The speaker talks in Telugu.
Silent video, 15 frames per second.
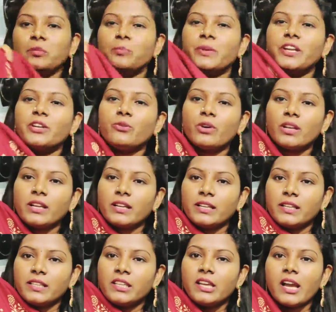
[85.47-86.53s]
ఈ ప్రింట్ వర్క్
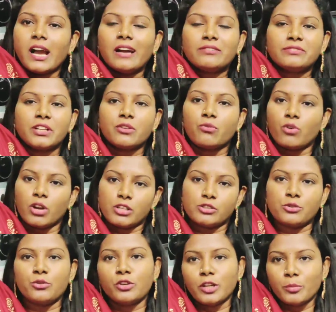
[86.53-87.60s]
అనేది ఆఫ్టర్
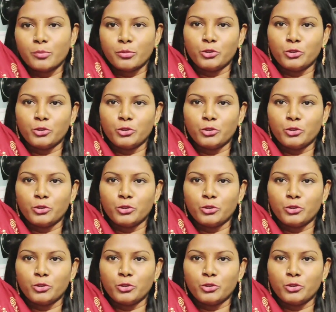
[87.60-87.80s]
వాష్ కూడా